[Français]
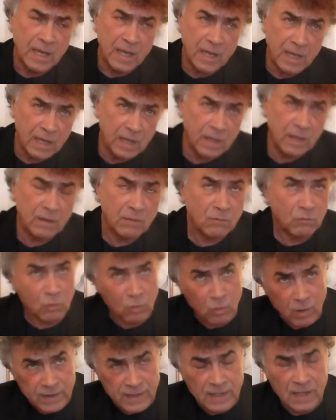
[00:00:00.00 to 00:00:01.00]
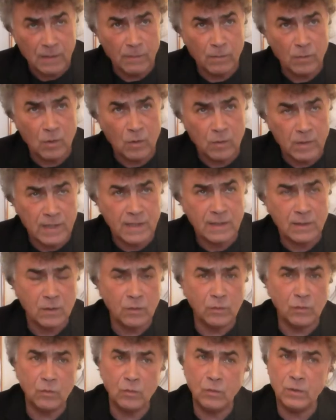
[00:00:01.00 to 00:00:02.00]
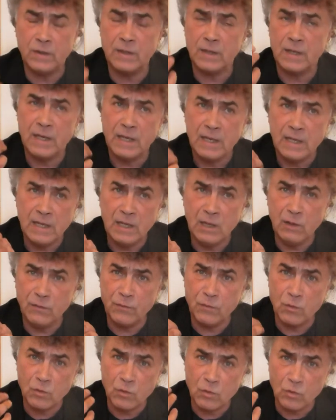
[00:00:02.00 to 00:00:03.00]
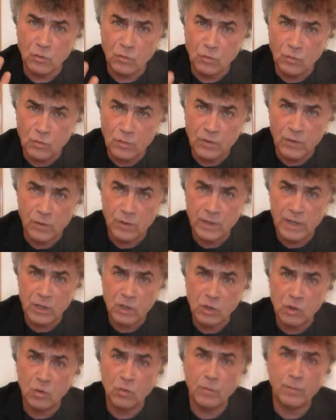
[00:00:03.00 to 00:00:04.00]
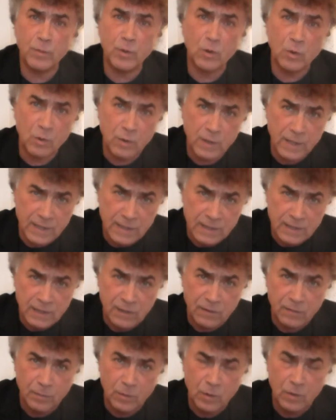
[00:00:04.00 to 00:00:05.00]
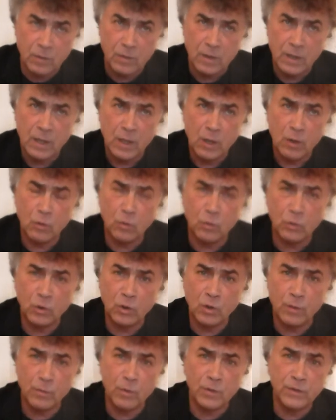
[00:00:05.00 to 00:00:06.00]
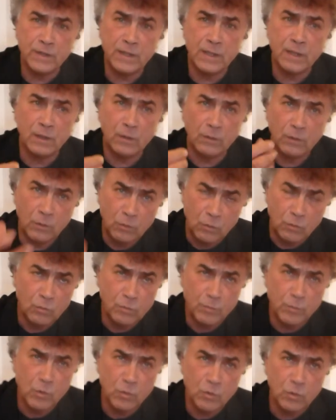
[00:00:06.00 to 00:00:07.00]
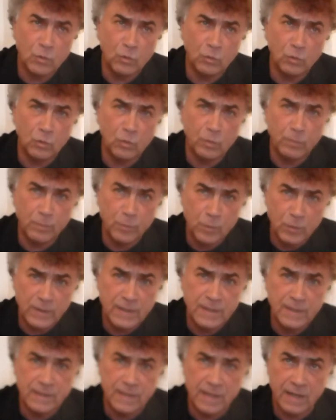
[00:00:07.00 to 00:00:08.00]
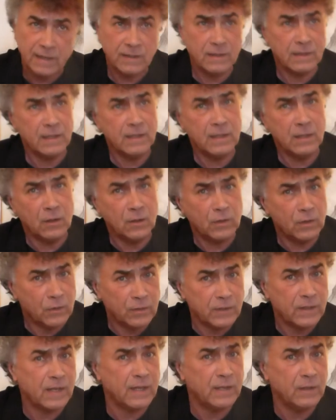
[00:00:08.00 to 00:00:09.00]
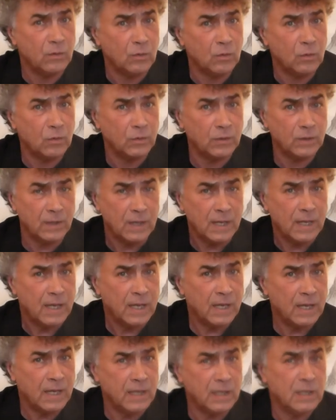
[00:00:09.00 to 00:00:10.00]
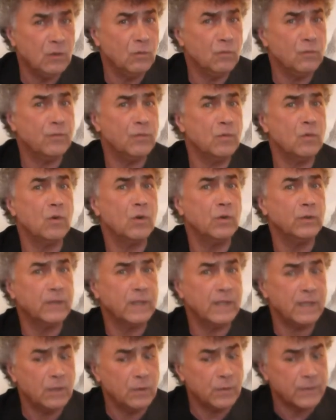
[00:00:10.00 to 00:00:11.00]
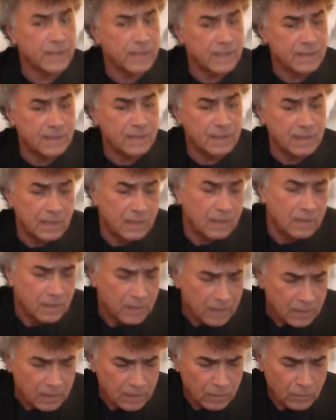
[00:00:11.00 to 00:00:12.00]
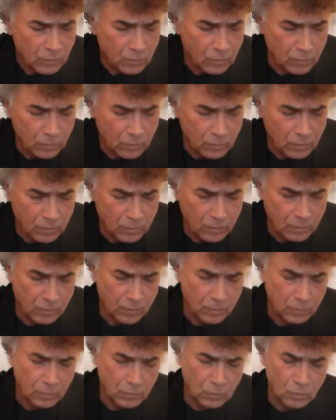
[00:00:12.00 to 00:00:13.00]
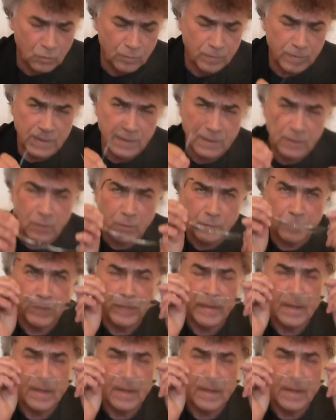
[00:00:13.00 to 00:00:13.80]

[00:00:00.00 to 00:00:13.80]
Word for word: Et troisièmement, et sans doute, il faut que nous nous engagions progressivement, autrement dire que nous posions de petits actes qui en entraînent d'autres et qui nous font rentrer dans un cycle de euh, soumission.